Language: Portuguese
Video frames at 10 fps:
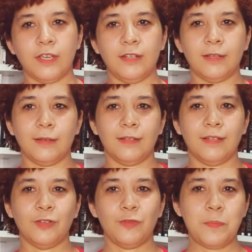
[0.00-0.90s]
ainda
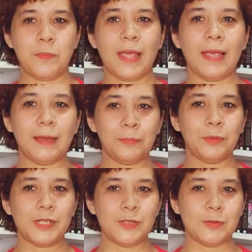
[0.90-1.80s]
não fui pega
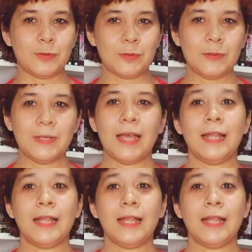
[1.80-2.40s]
por esse jogo,